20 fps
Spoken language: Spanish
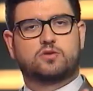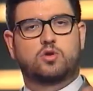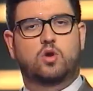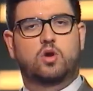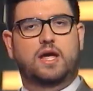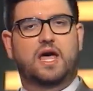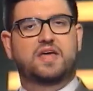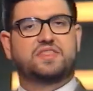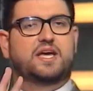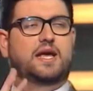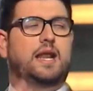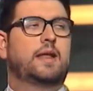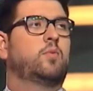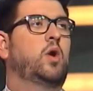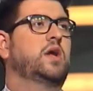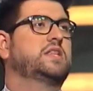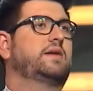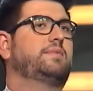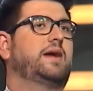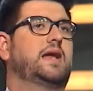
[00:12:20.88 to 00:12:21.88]
todo lo que hace que la
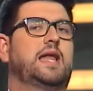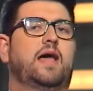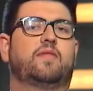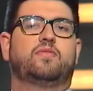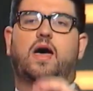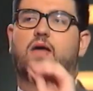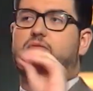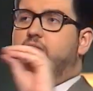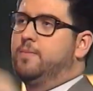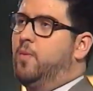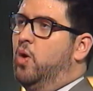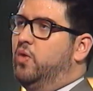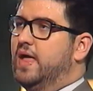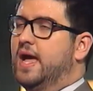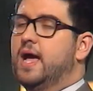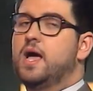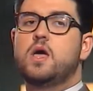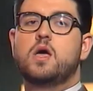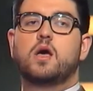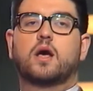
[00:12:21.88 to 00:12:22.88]
mujer está bailando, de
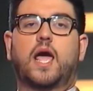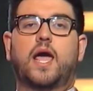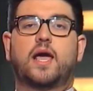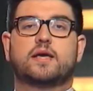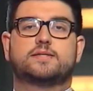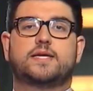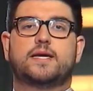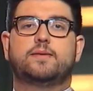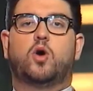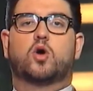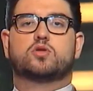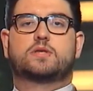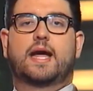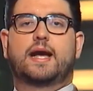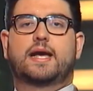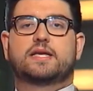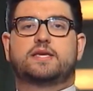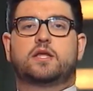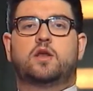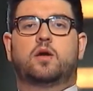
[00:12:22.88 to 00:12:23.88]
moda. Que si vota,
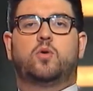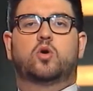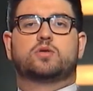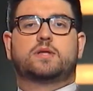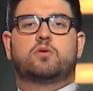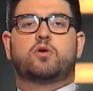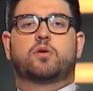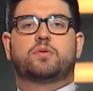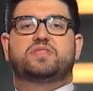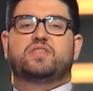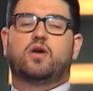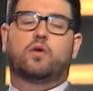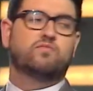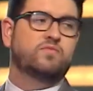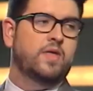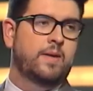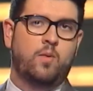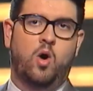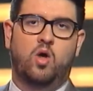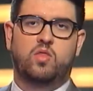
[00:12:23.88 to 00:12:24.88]
que si no votan en Eurovisión,
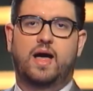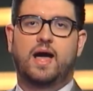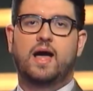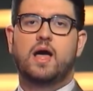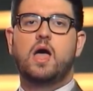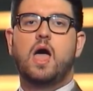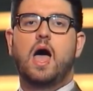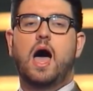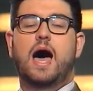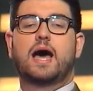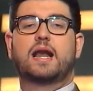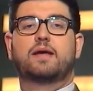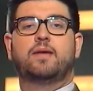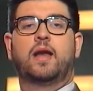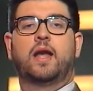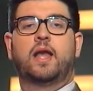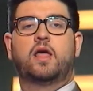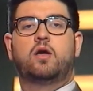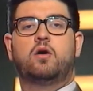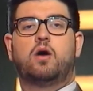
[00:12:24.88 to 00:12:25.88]
de moda. Ahora ha
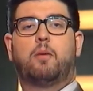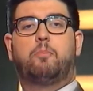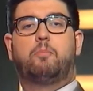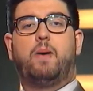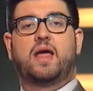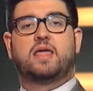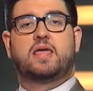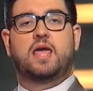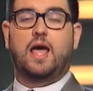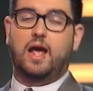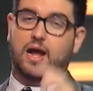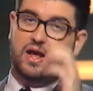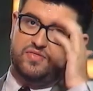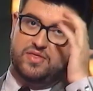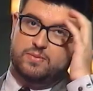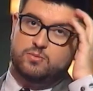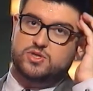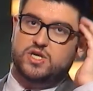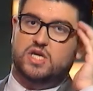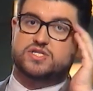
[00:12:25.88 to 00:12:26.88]
venido a España, que
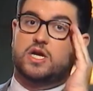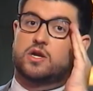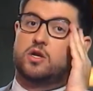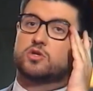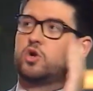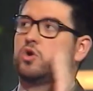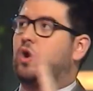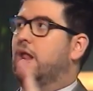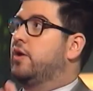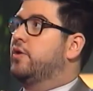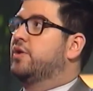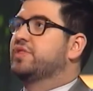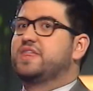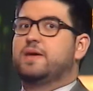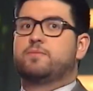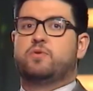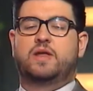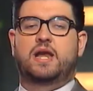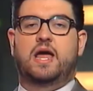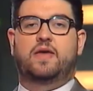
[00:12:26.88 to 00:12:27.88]
son no, nosotros no la
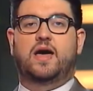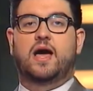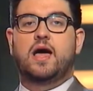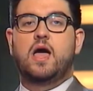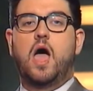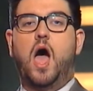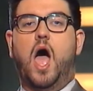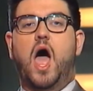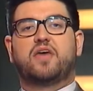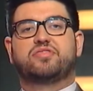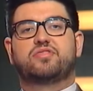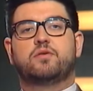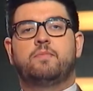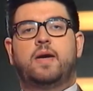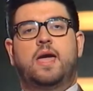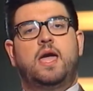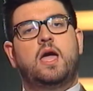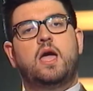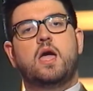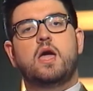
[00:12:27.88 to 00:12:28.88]
conocíamos de nada,
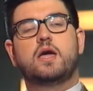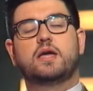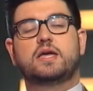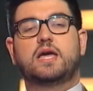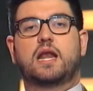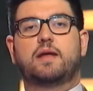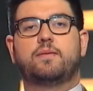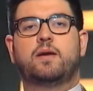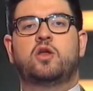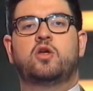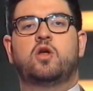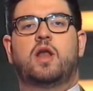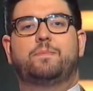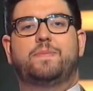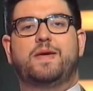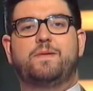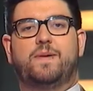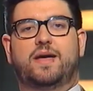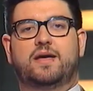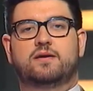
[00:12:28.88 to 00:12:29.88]
hazme, y ahora ha venido la
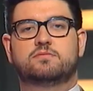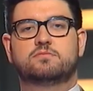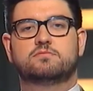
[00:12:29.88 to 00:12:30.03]
pipa.